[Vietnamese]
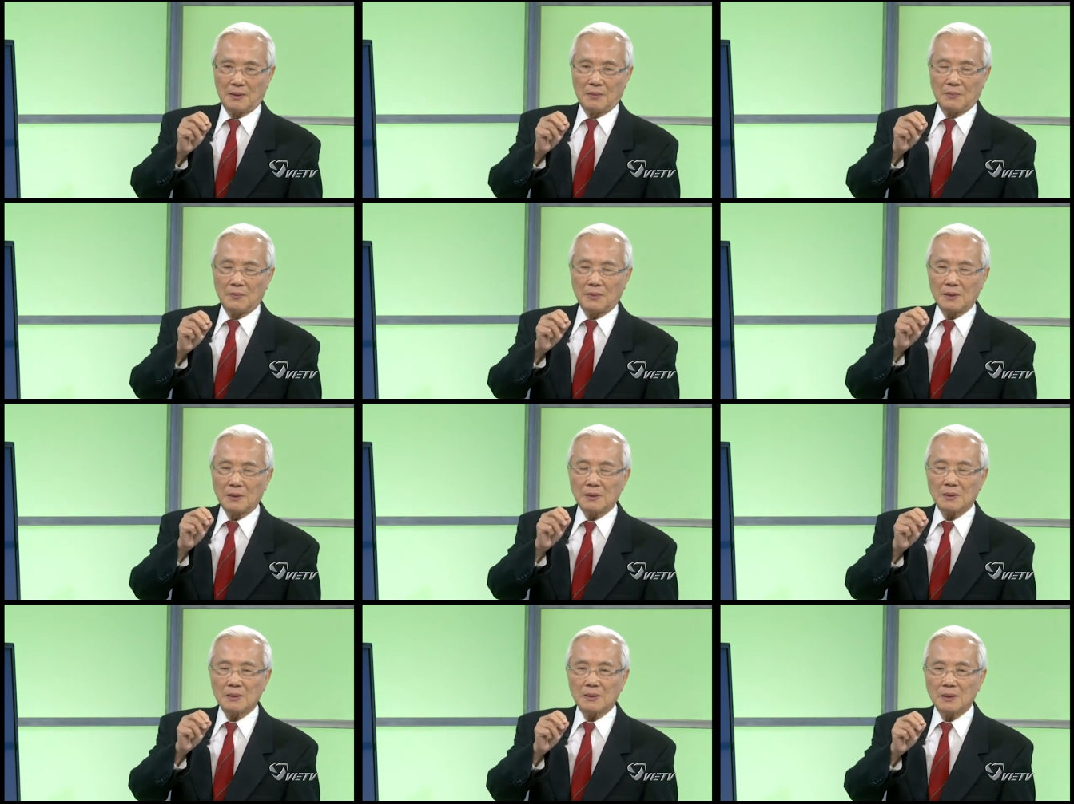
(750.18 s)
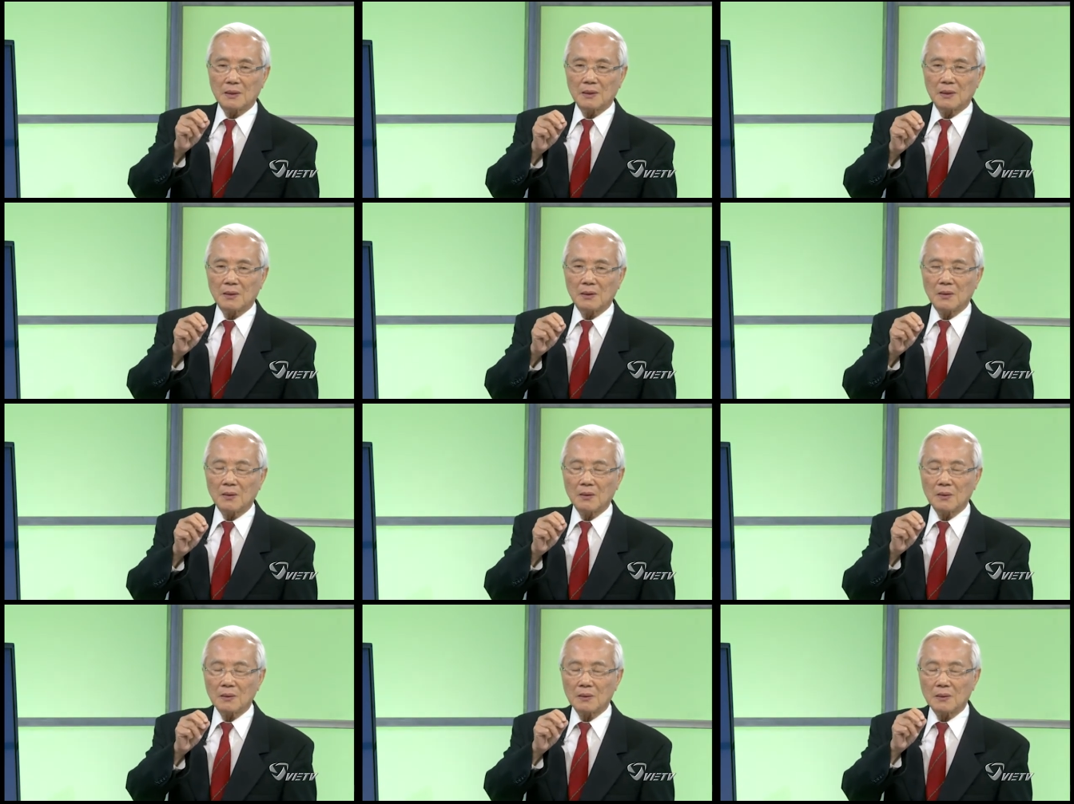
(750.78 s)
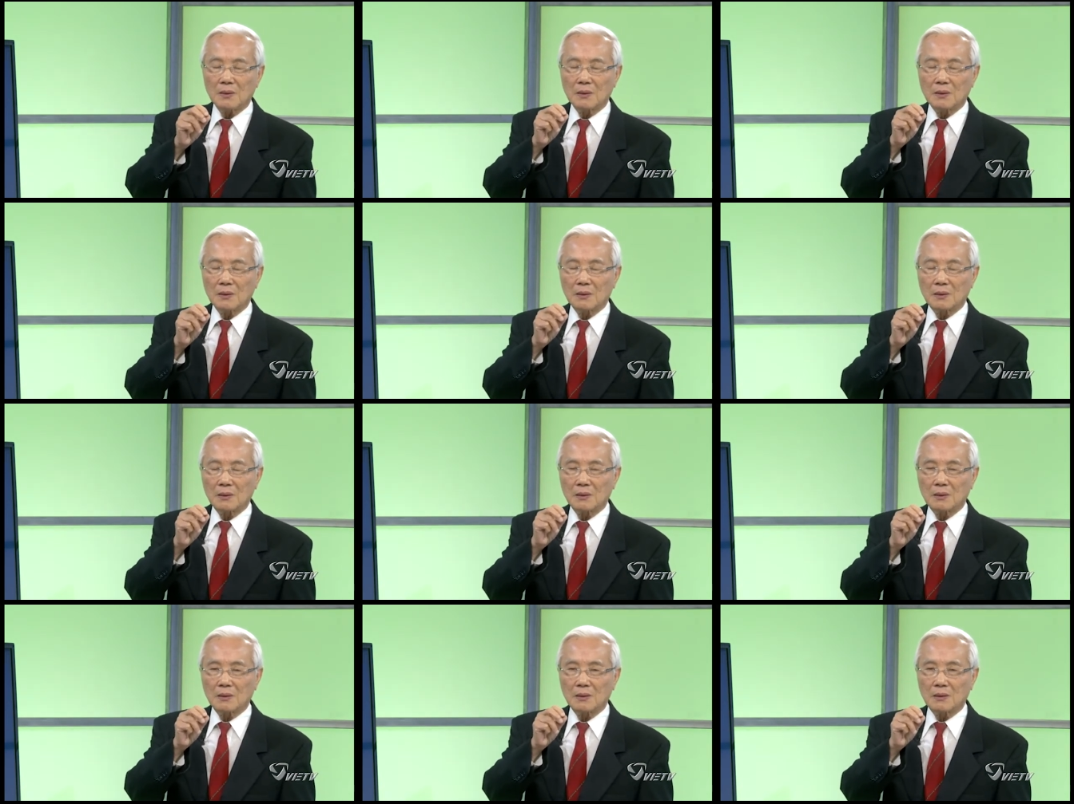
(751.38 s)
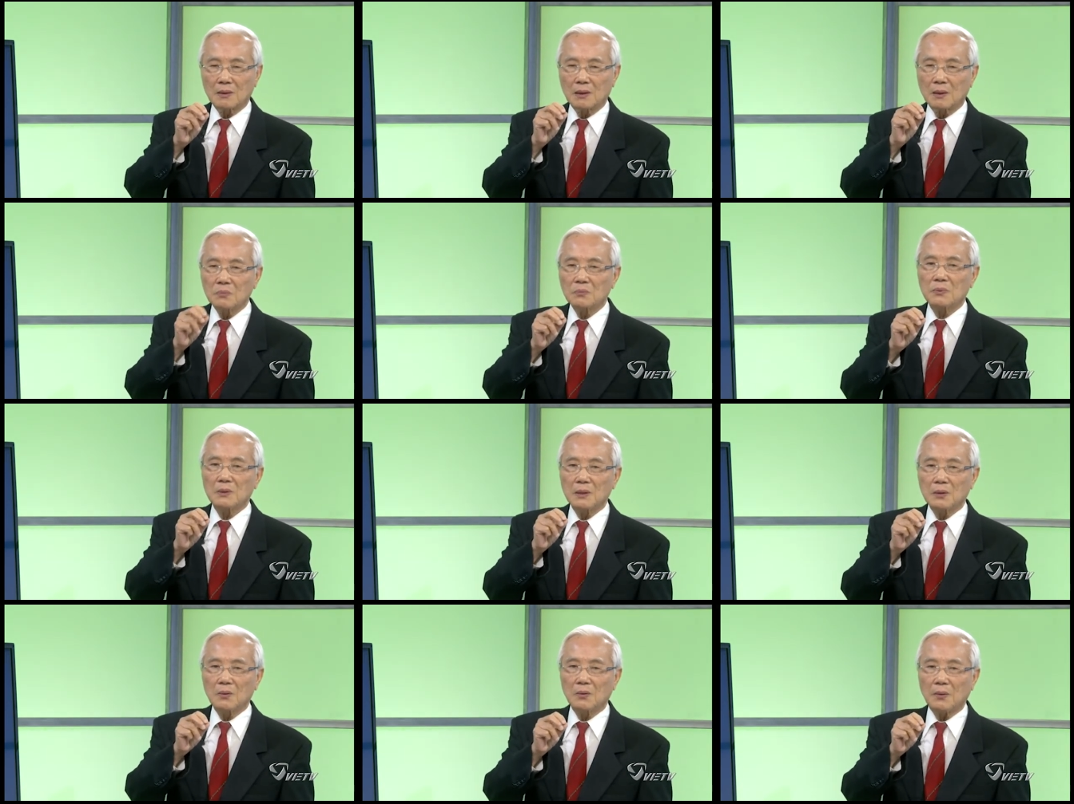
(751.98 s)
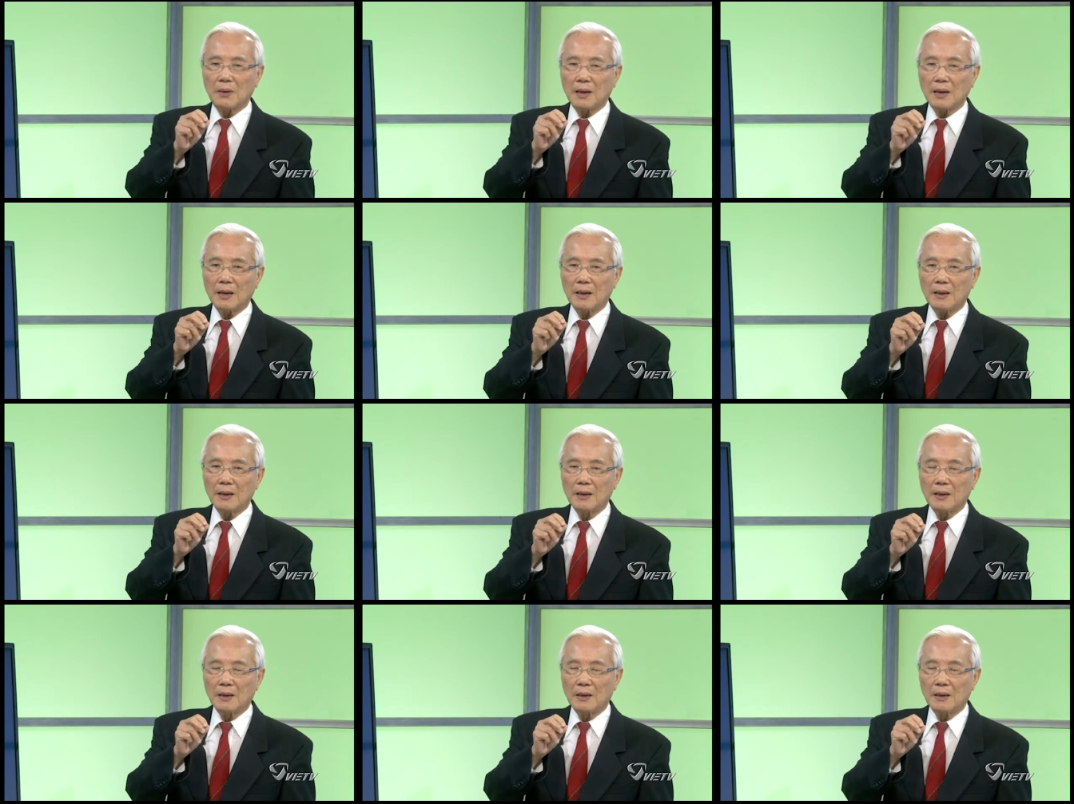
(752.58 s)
Mà những cái chất đó không tiêu hóa